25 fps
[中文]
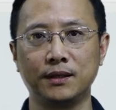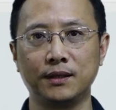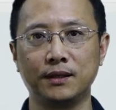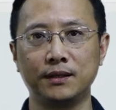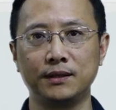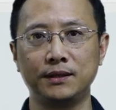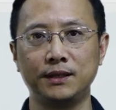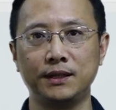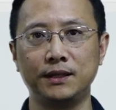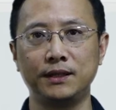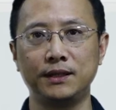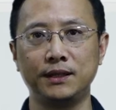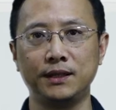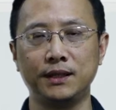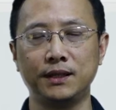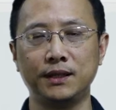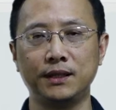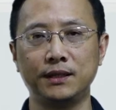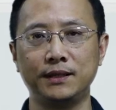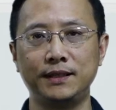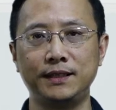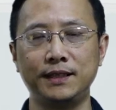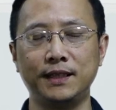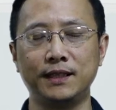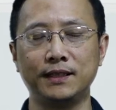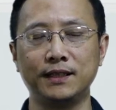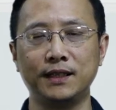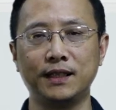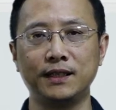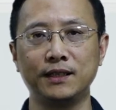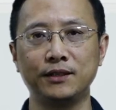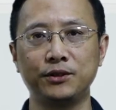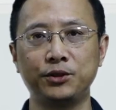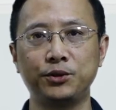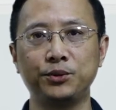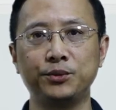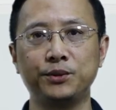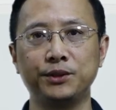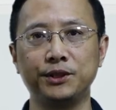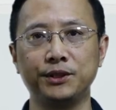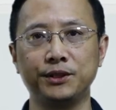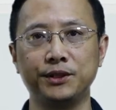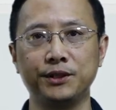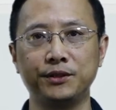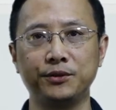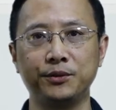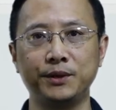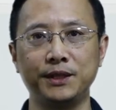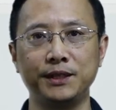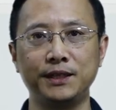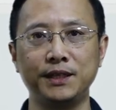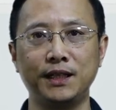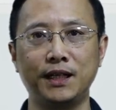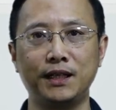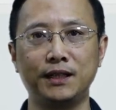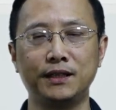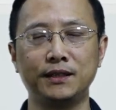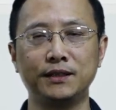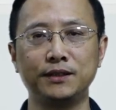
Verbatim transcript: 这些简单的数值的对象，